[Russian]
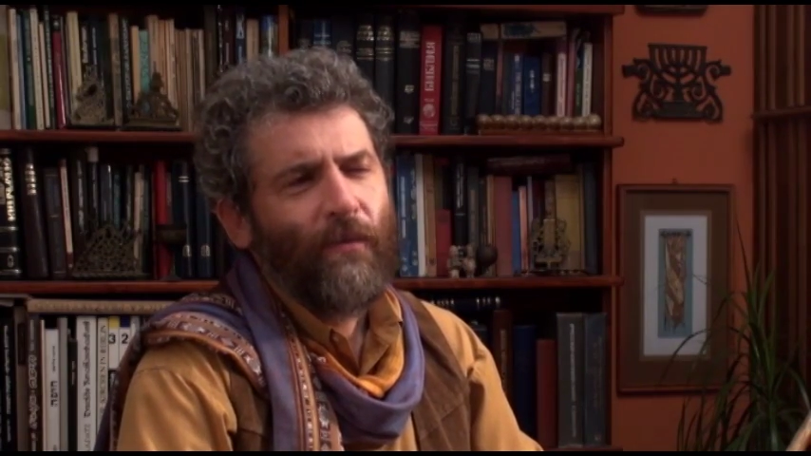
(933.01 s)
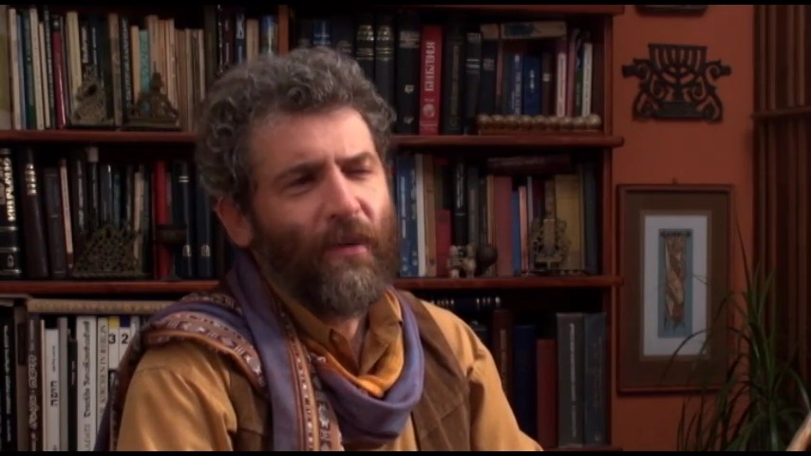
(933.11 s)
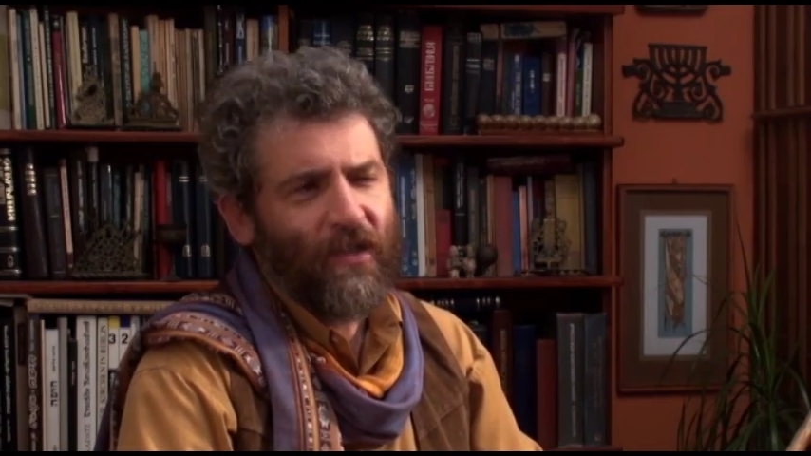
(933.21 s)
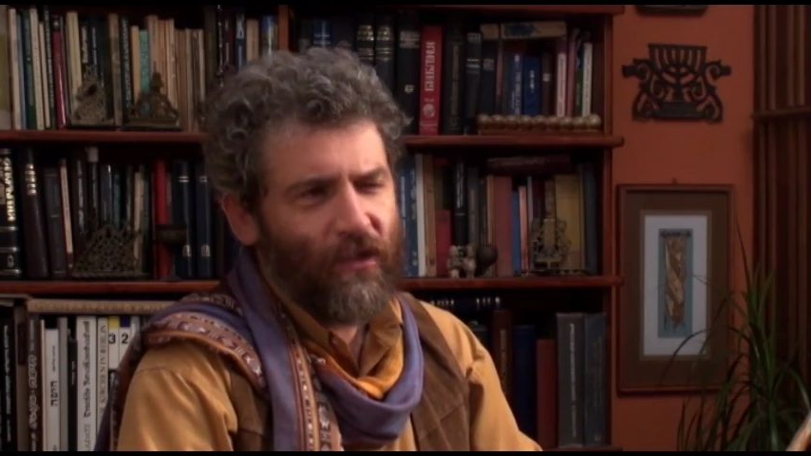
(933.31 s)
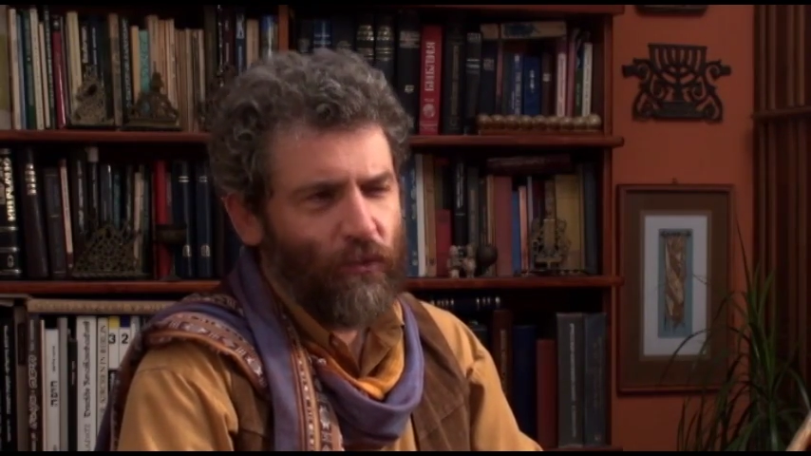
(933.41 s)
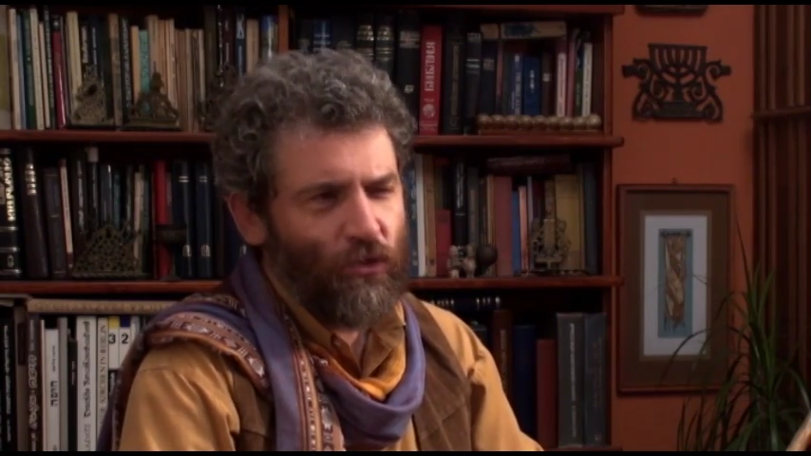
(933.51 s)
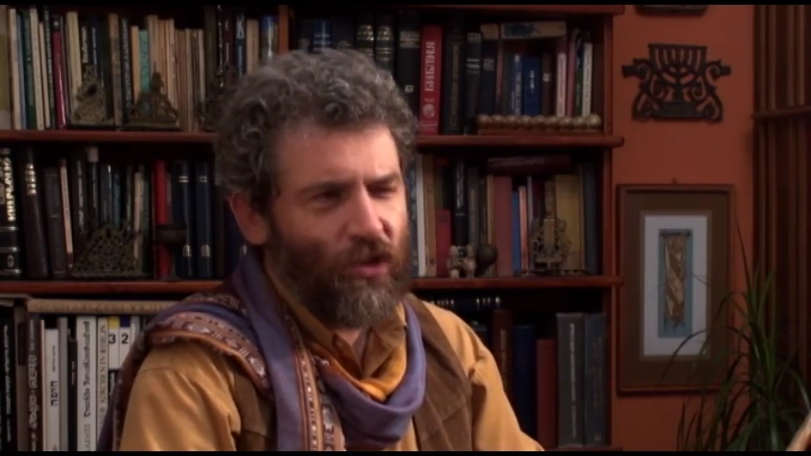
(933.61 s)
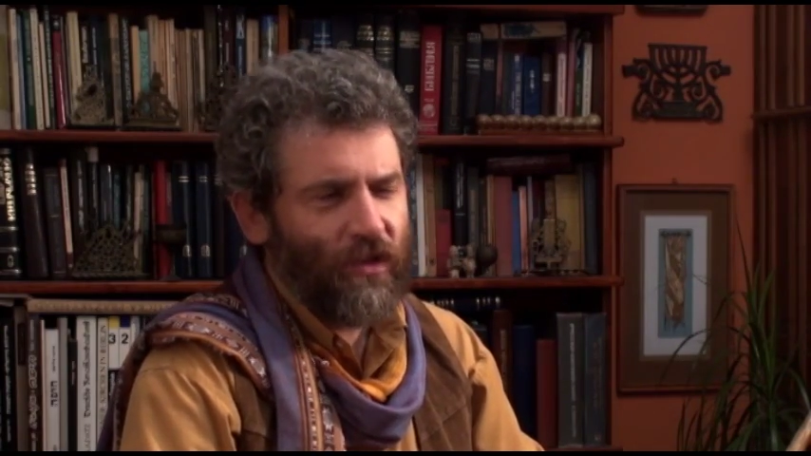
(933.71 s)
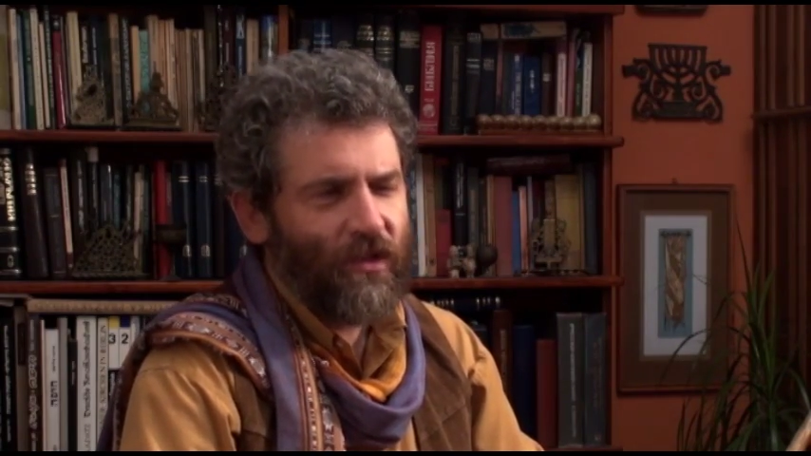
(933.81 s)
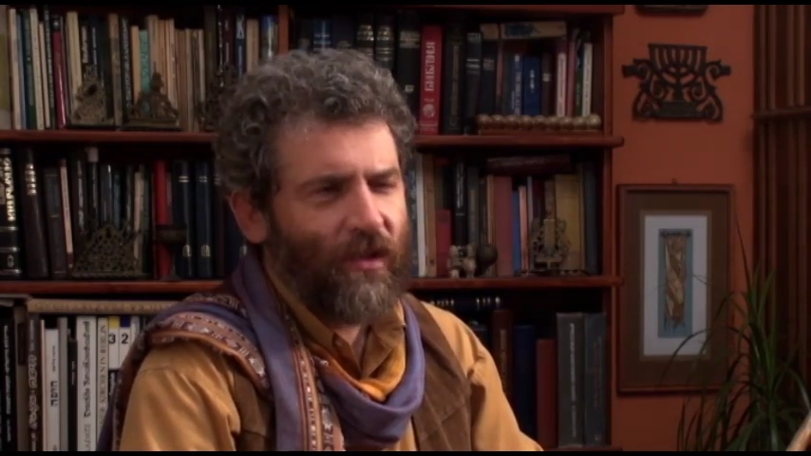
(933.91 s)

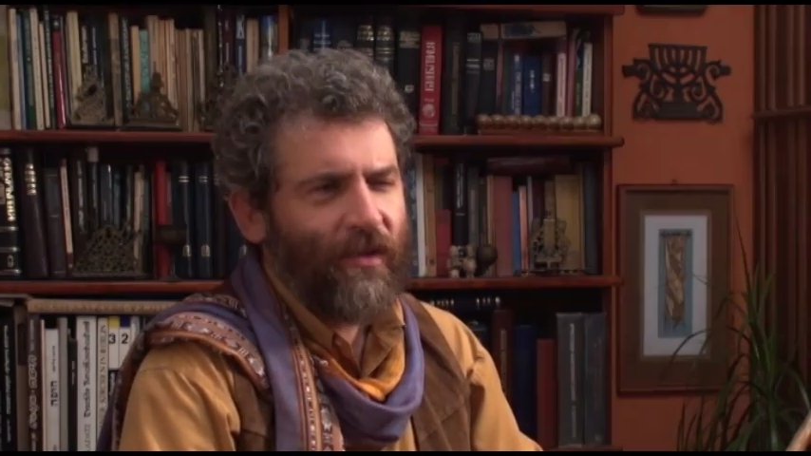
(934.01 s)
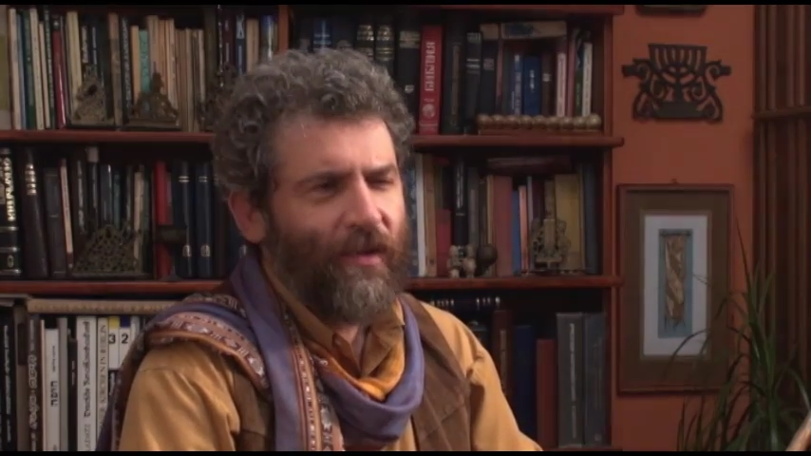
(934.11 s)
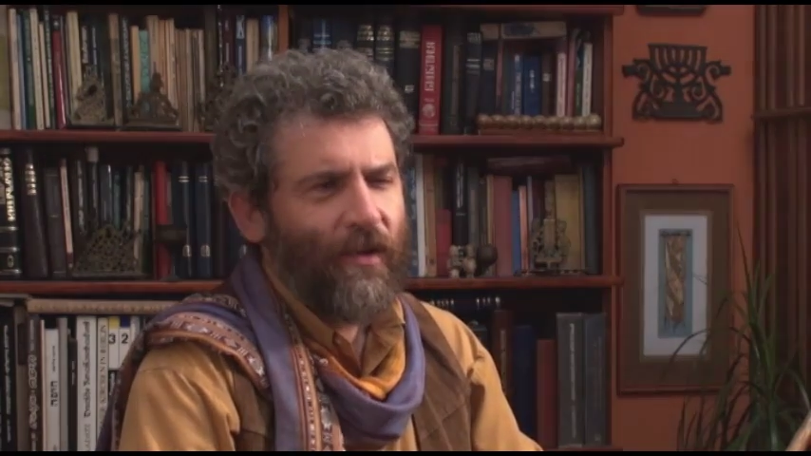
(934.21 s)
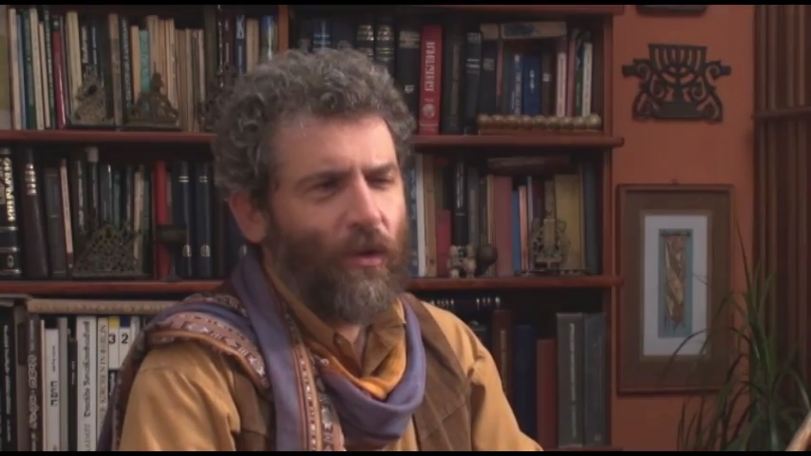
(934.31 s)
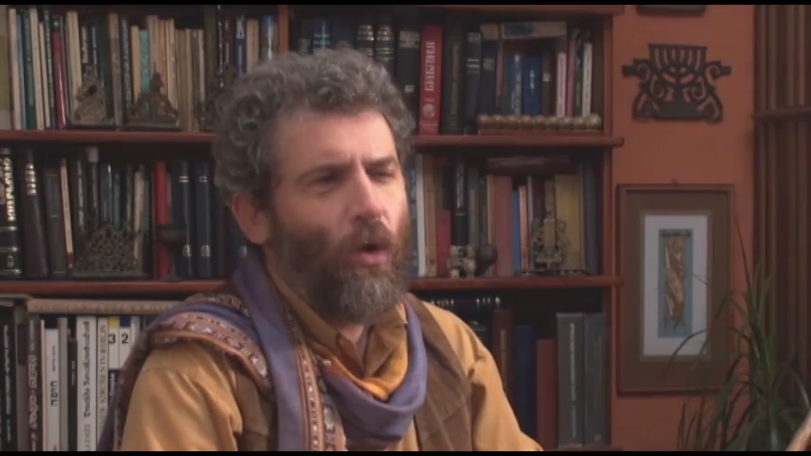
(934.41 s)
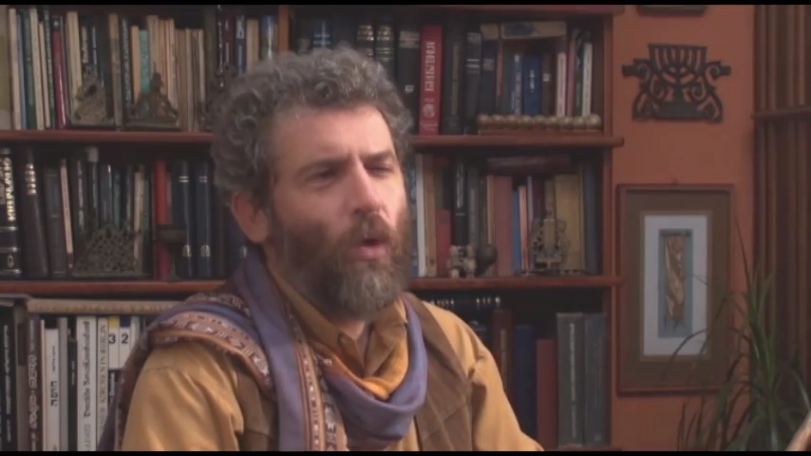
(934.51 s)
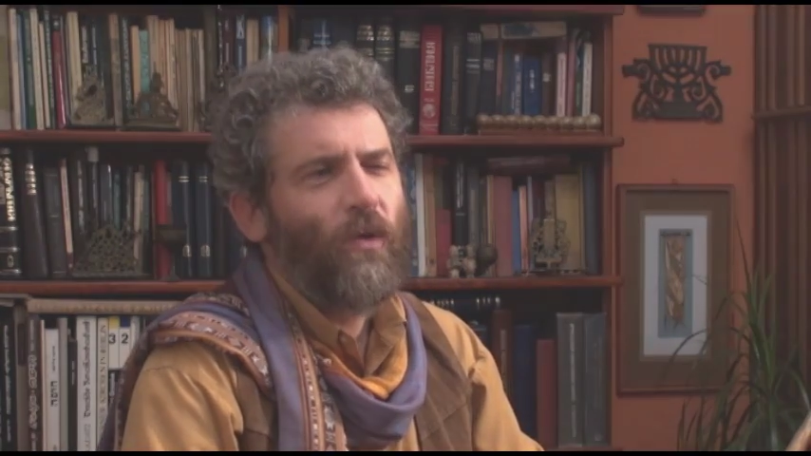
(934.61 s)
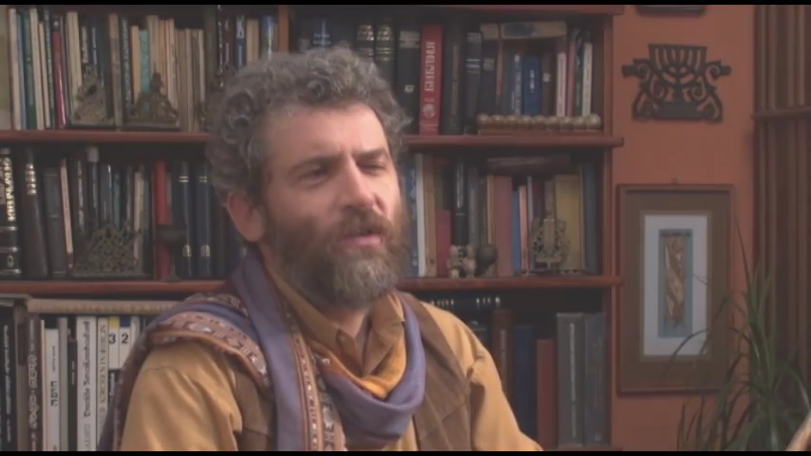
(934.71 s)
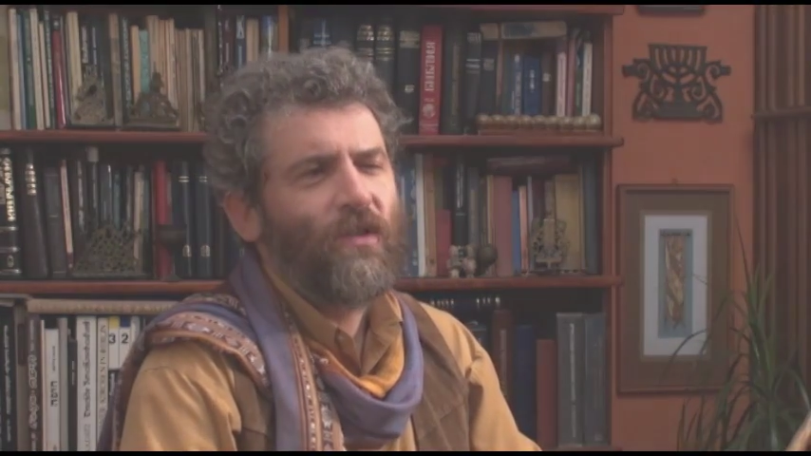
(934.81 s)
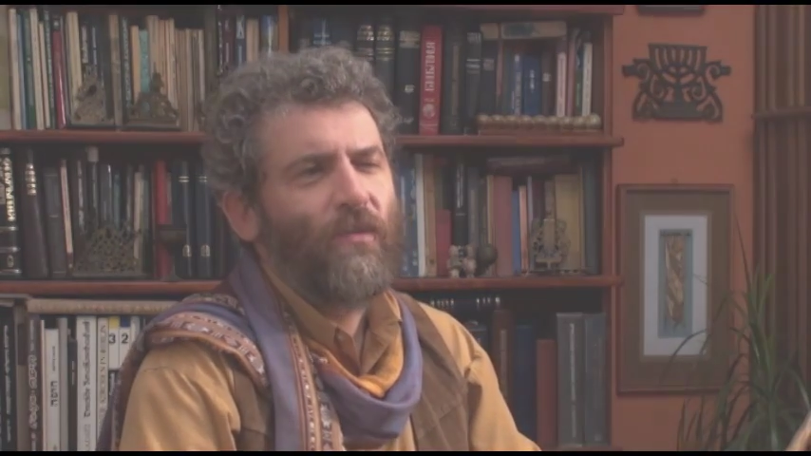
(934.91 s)
послушался
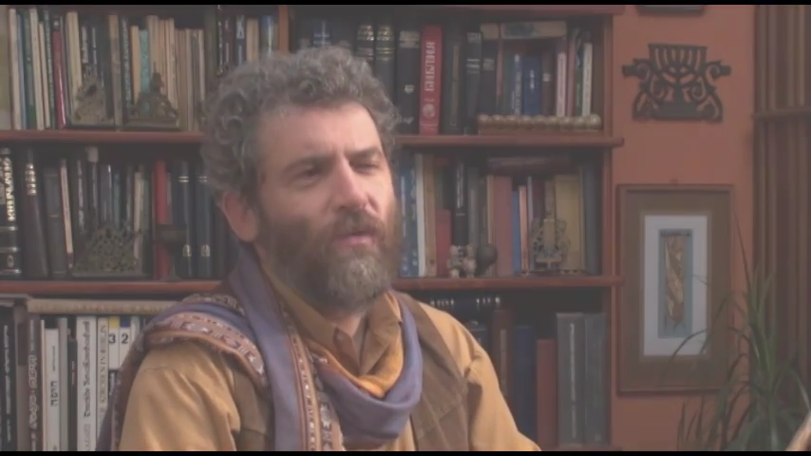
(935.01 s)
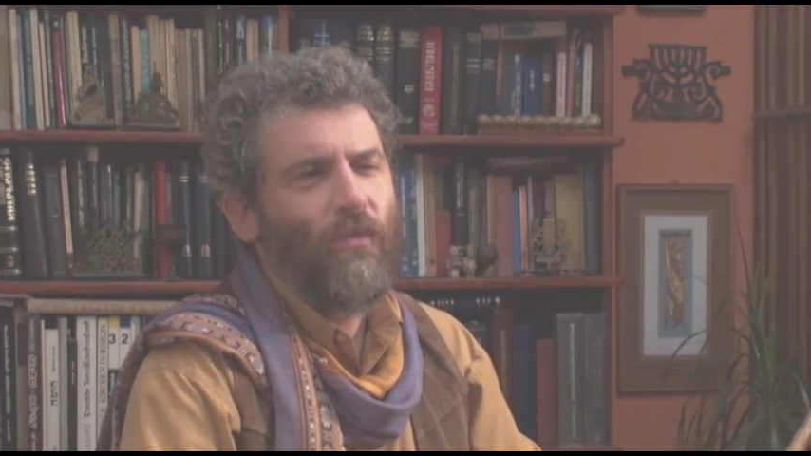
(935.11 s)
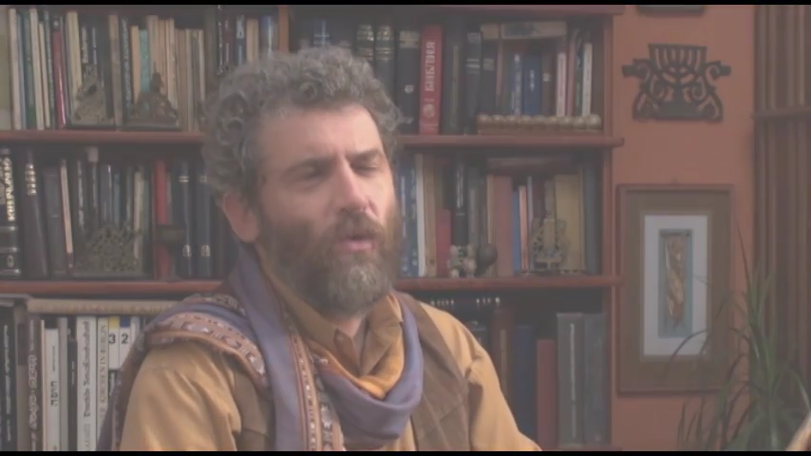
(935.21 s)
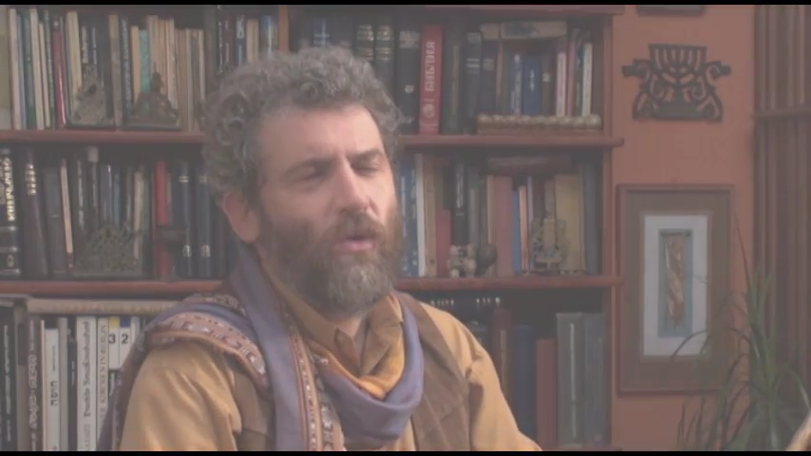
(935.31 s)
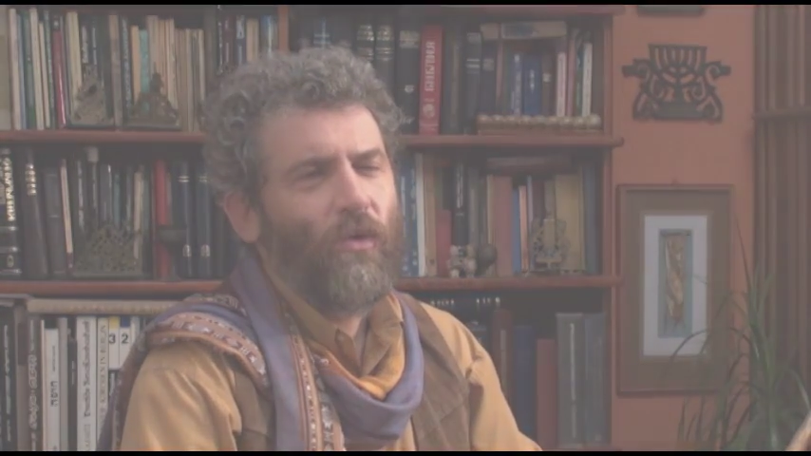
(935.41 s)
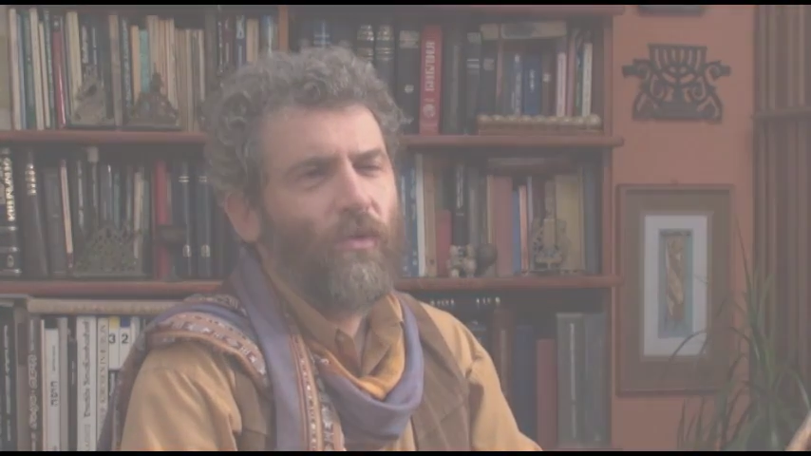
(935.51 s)
голоса моего.